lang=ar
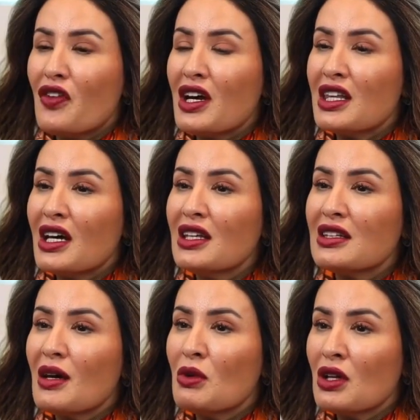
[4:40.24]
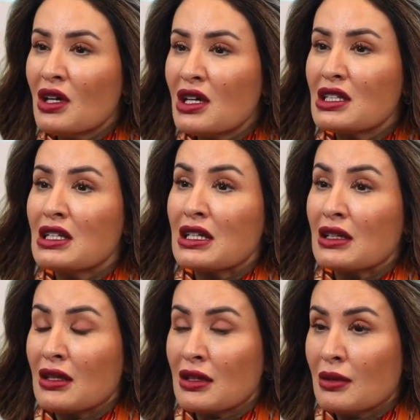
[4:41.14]
فاذا انت من الناس
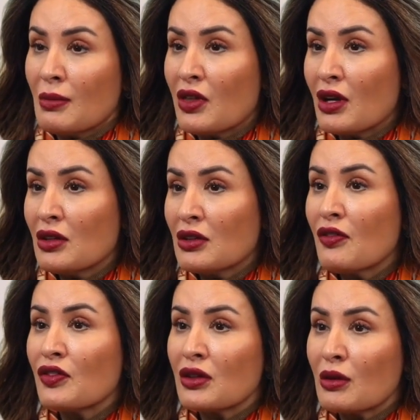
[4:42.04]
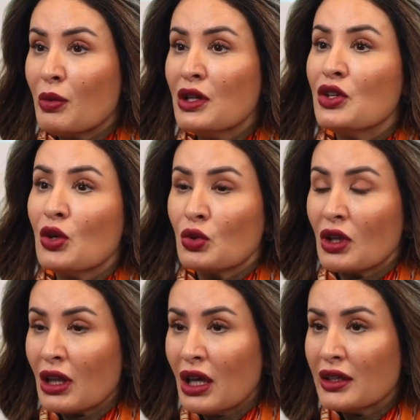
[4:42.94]
اللي مثلا تفطر بدري
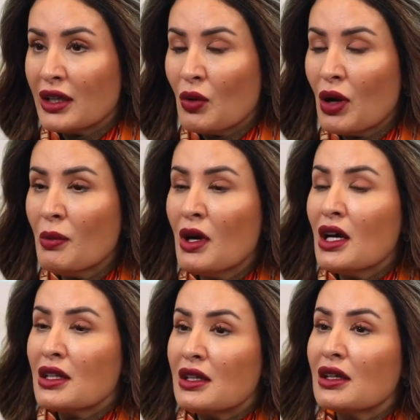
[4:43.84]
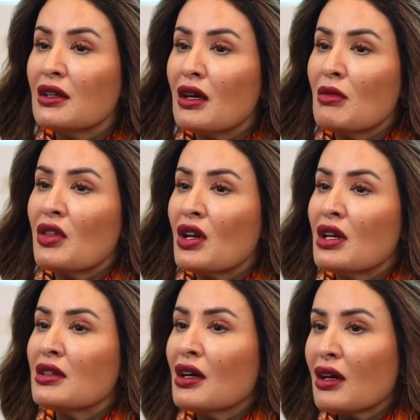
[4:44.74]
وتطلع الدوام تقدر
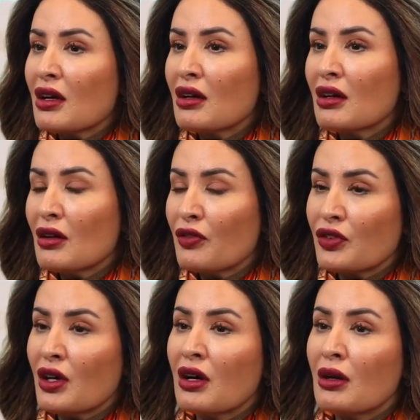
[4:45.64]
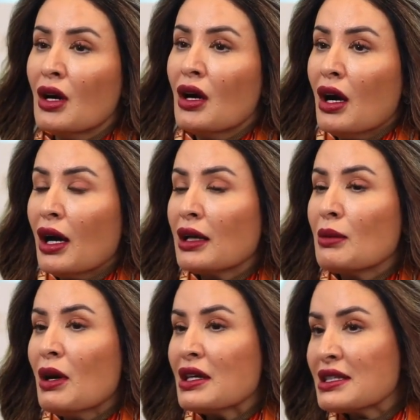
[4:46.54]
مثلا تاخر الافطار
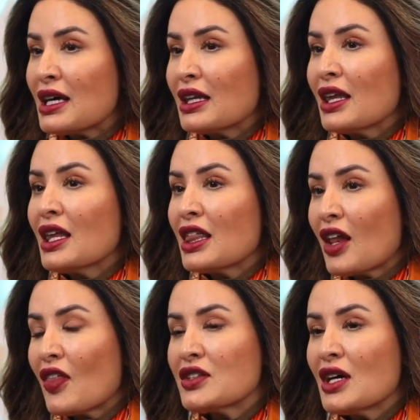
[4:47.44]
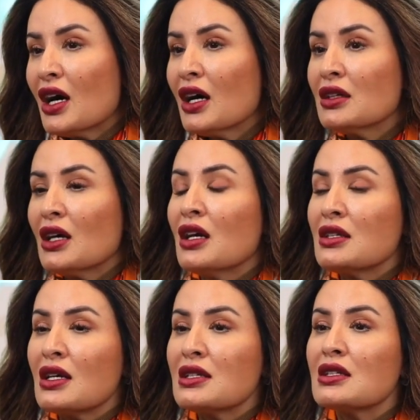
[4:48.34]
حق بعد ساعتين ثلاث ساعات على
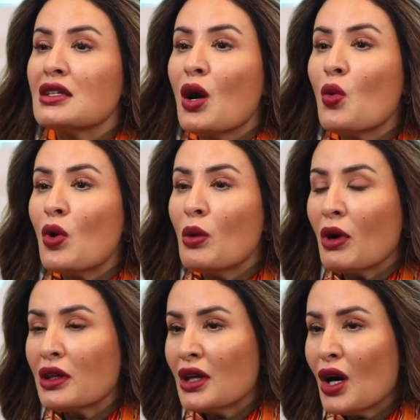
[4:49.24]
اساس انه اول ما